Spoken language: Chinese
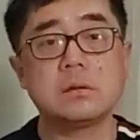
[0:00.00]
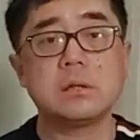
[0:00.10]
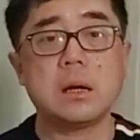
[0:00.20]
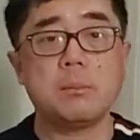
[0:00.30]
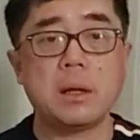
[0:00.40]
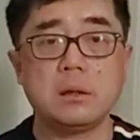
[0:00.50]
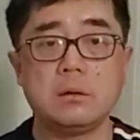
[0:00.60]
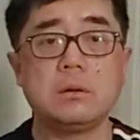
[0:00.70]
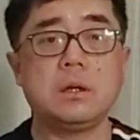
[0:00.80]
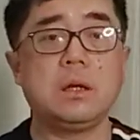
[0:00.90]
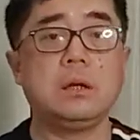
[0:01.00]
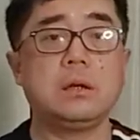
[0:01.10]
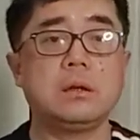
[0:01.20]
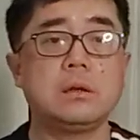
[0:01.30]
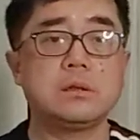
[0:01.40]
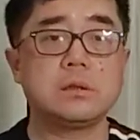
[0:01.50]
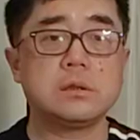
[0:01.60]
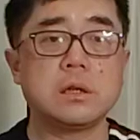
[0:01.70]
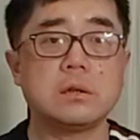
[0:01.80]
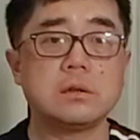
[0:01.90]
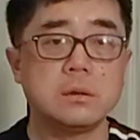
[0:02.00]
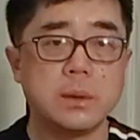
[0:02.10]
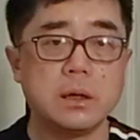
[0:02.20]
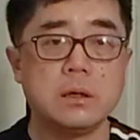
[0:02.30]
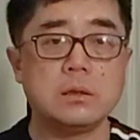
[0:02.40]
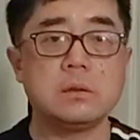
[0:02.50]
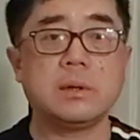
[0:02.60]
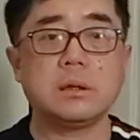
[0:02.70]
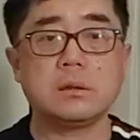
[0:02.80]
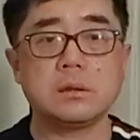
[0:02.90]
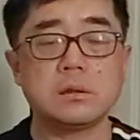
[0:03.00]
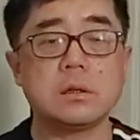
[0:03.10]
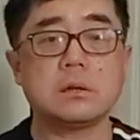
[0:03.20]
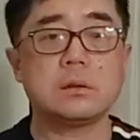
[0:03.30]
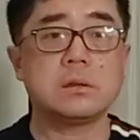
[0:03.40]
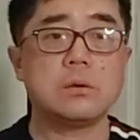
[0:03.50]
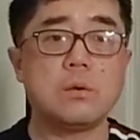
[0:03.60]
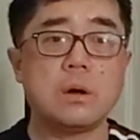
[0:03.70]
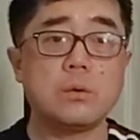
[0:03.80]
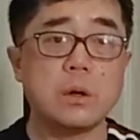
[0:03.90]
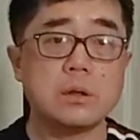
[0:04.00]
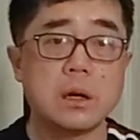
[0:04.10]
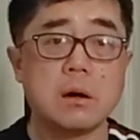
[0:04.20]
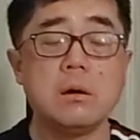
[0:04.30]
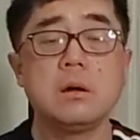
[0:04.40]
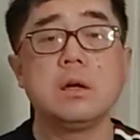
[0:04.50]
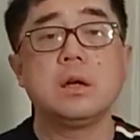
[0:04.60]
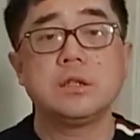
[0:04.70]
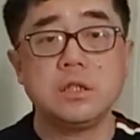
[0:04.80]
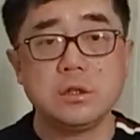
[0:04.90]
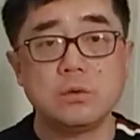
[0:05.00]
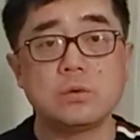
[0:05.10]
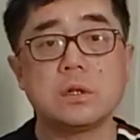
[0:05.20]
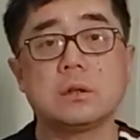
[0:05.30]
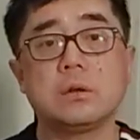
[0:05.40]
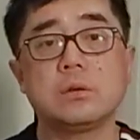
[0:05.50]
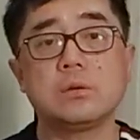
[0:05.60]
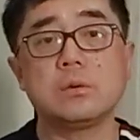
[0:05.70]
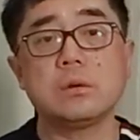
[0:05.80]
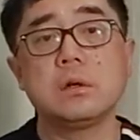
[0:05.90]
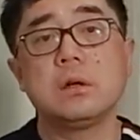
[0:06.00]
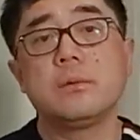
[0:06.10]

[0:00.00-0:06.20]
在半导体的制造设备以及半导体制造的这个化工原材料技术上，对中国